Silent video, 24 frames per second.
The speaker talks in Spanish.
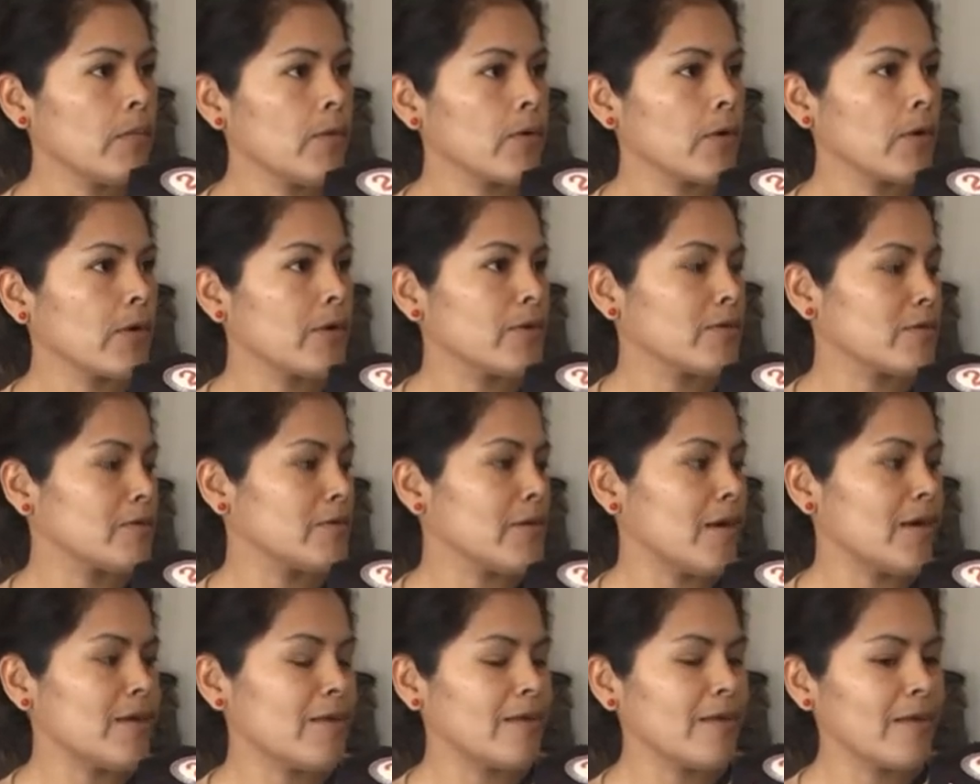porque
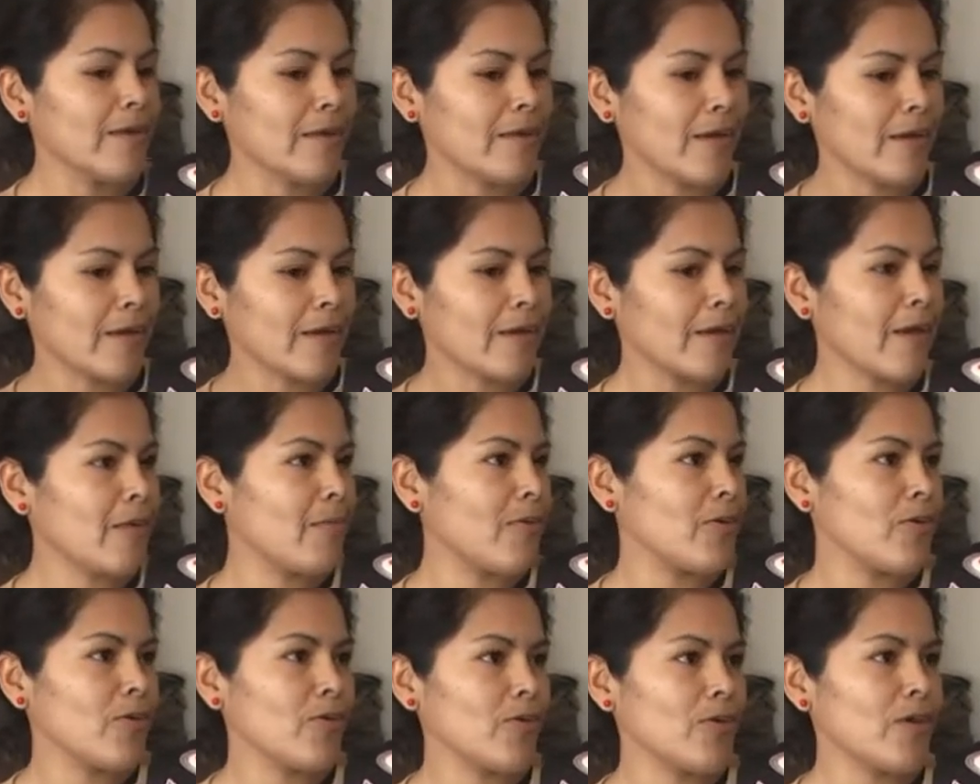ya de, aquí al
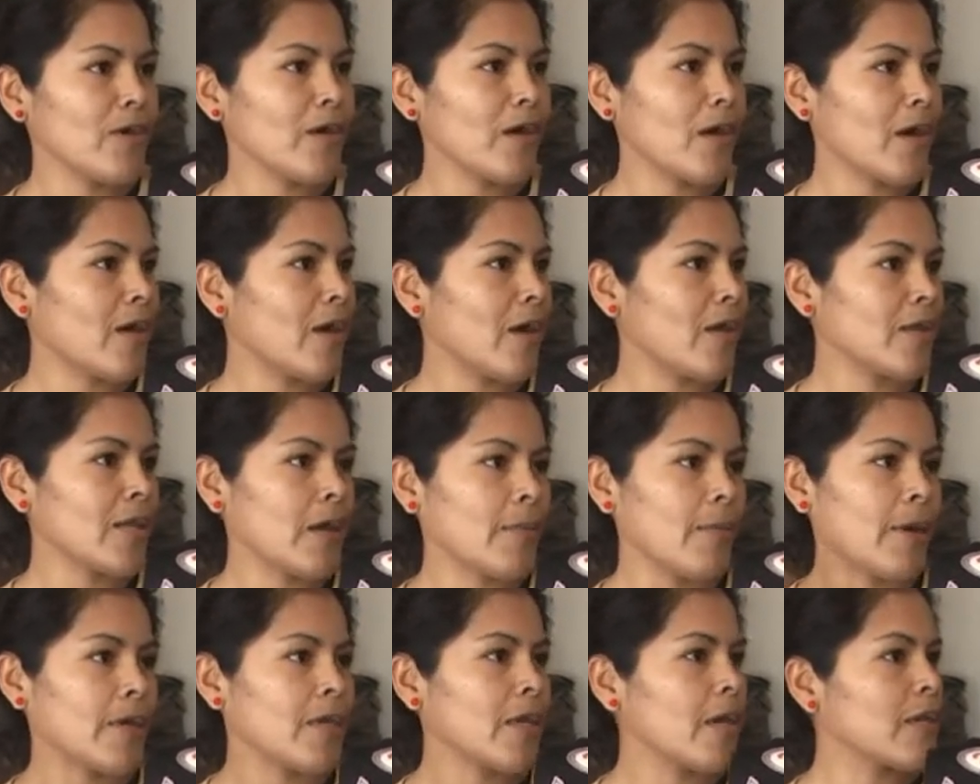mediodía hasta
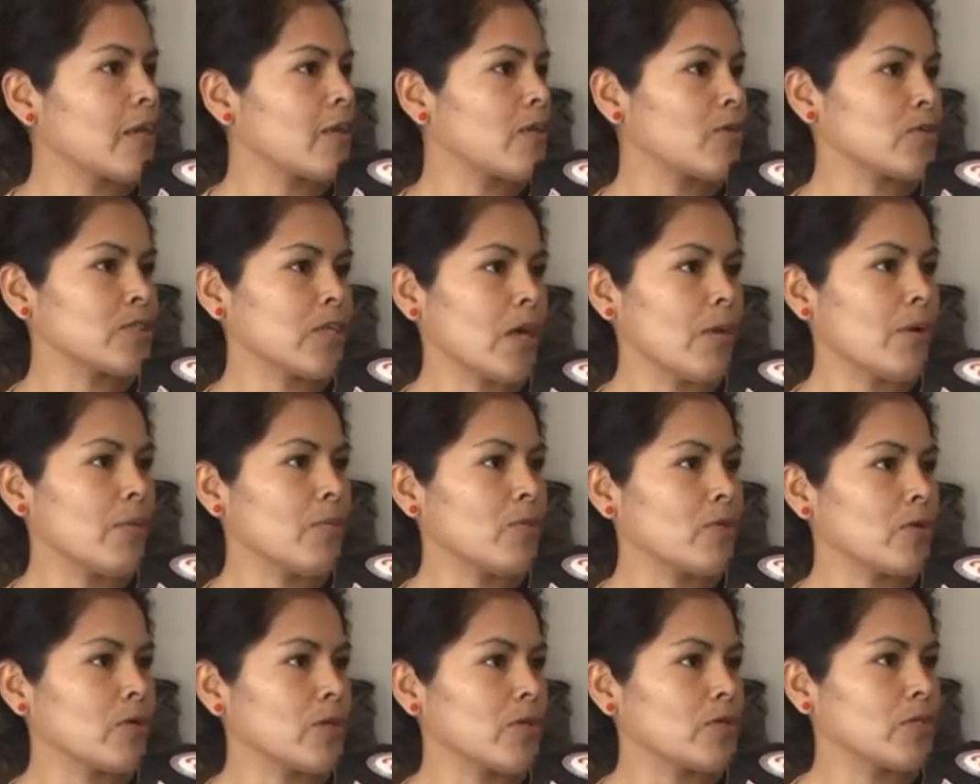mañana no sabemos de,